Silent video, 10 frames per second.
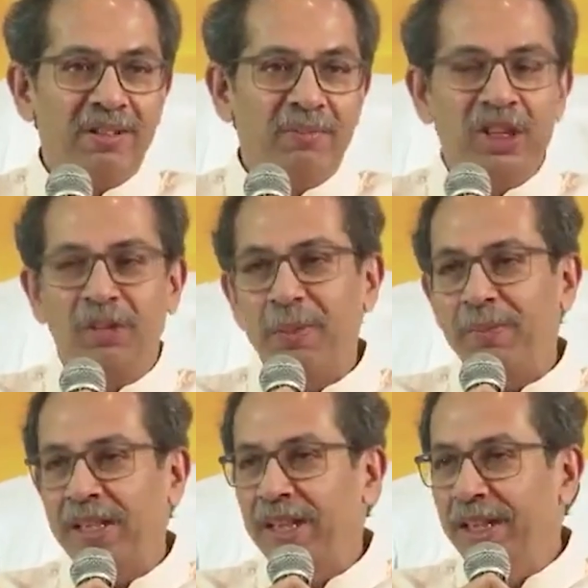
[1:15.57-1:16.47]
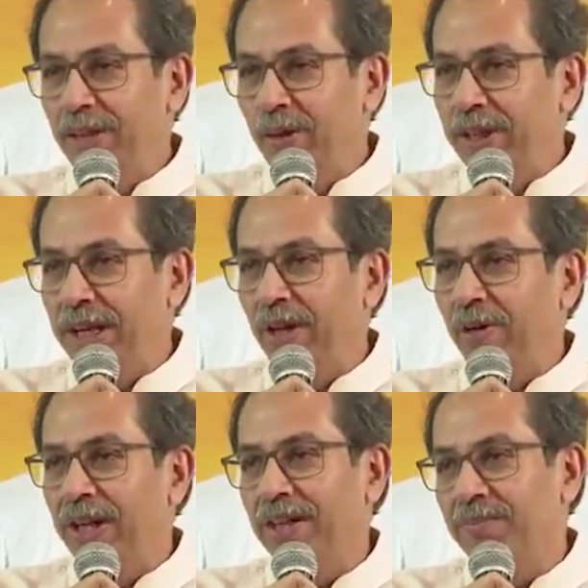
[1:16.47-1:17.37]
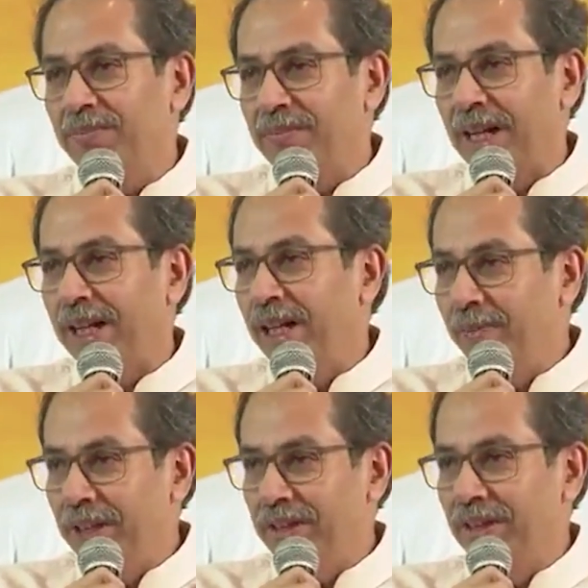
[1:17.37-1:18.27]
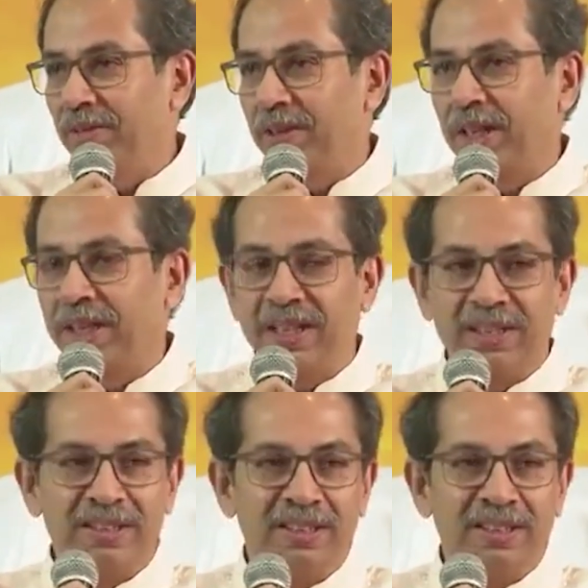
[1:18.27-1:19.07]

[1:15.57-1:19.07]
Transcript: बीच में पता नहीं क्यों क्या हुआ आना ही बंद कर दिया